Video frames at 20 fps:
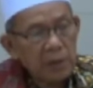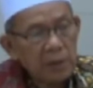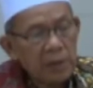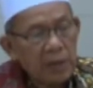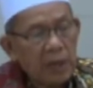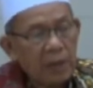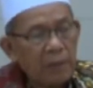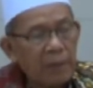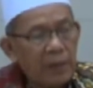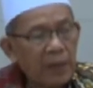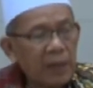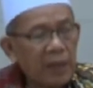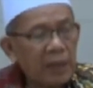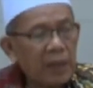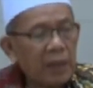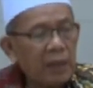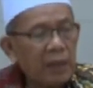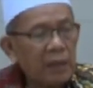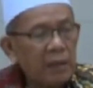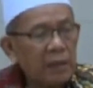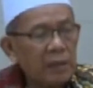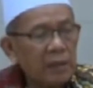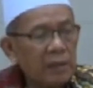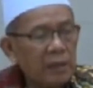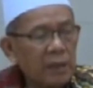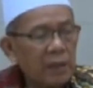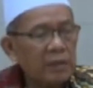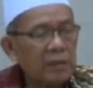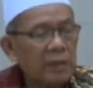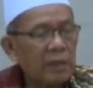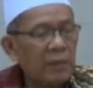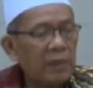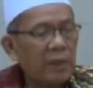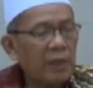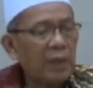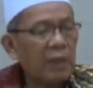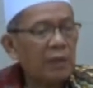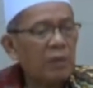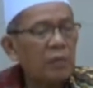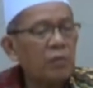itu apa karena
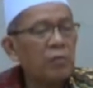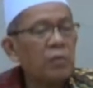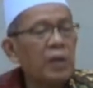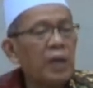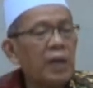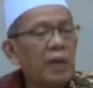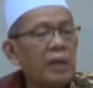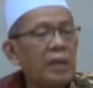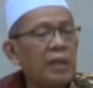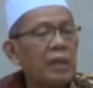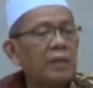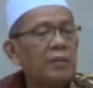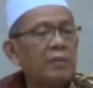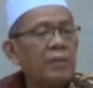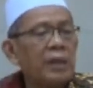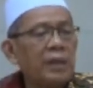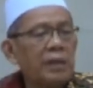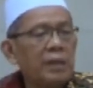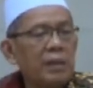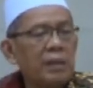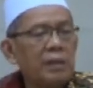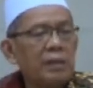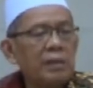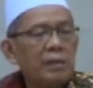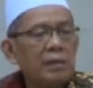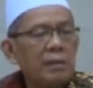terjamana kurang hikmahna